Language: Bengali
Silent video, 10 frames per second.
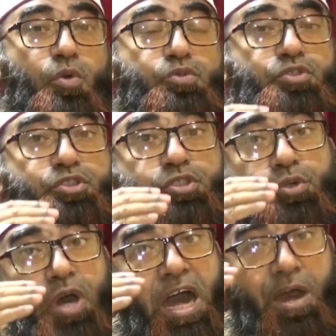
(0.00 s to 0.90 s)
উচ্চ
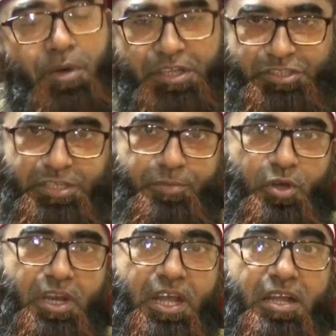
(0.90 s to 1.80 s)
আওয়াজে
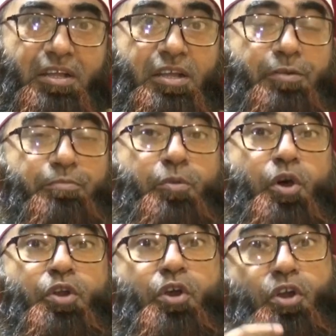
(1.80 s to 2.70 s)
বলা
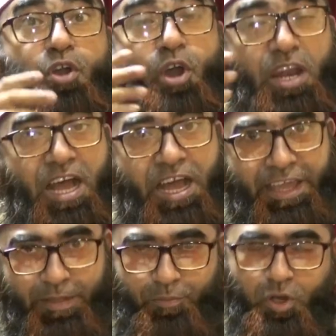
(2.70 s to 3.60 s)
বড়
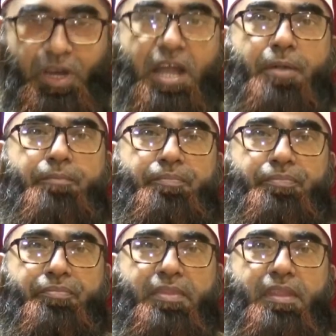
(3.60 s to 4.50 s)
গলায় বলা
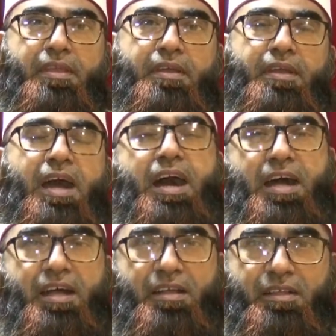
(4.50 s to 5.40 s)
হা
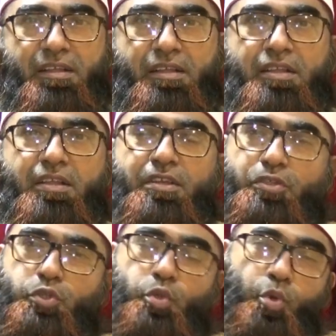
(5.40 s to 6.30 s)

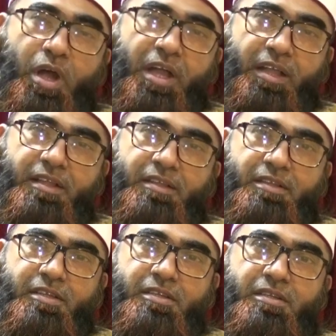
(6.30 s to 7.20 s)
তুয়া
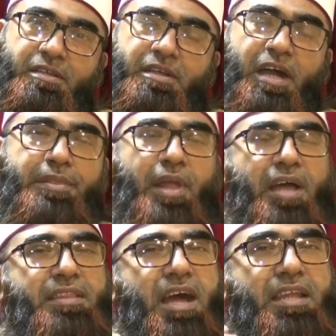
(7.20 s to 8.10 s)

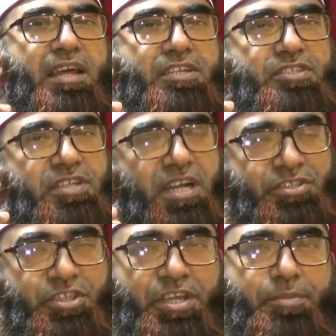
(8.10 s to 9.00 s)
আল্লাহ তালার
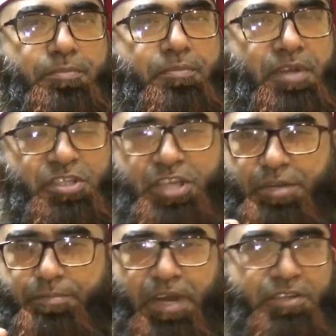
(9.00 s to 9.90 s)
কাছে
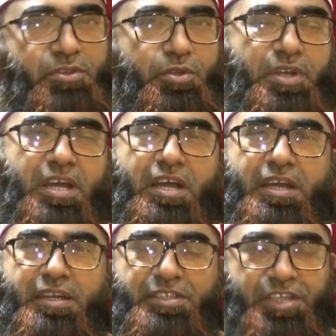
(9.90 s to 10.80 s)
নিজের প্রার্থনা
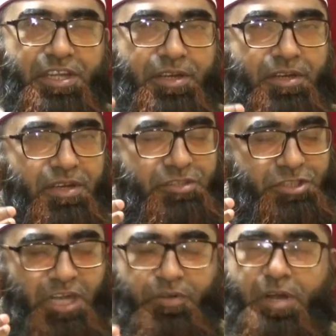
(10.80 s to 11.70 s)
নিজের
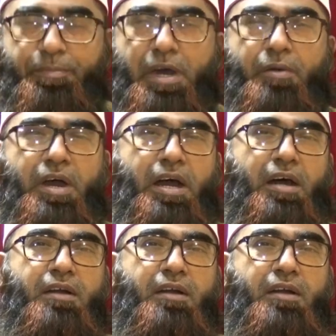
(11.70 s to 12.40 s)
চাওয়া পাওয়া